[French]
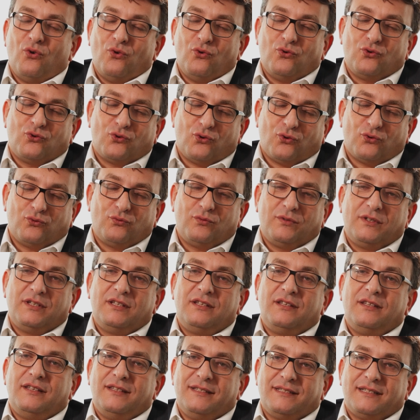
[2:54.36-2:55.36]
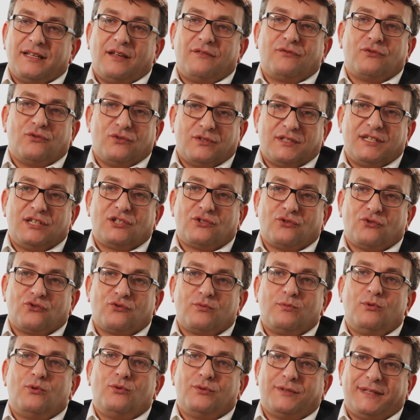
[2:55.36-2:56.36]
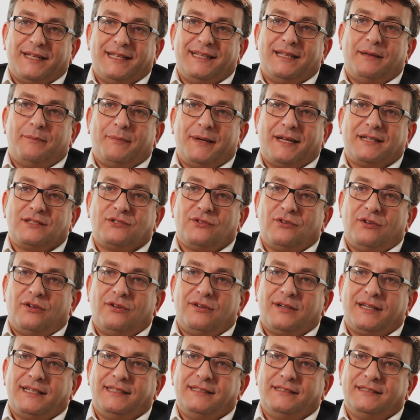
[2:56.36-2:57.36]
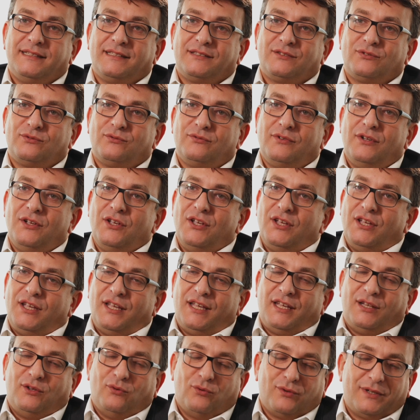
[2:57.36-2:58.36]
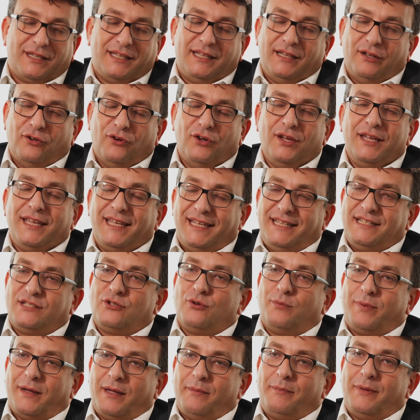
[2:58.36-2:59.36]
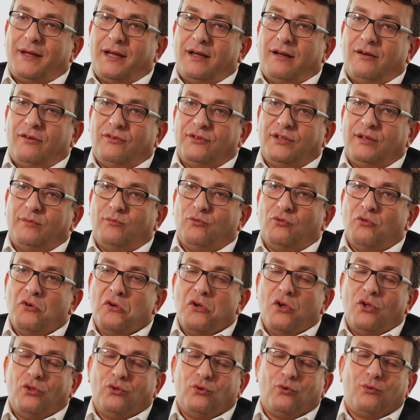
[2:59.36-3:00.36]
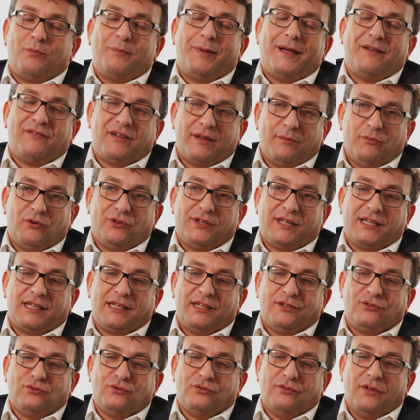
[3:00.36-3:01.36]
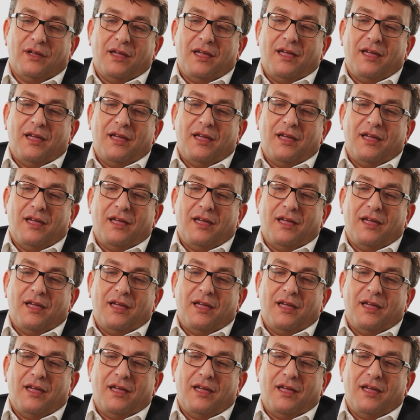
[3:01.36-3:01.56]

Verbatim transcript: Aujourd'hui, ils savent que ces changements ont un impact sur leur organisation et donc ils, se préparent en amont. Donc pas vraiment d'inquiétude.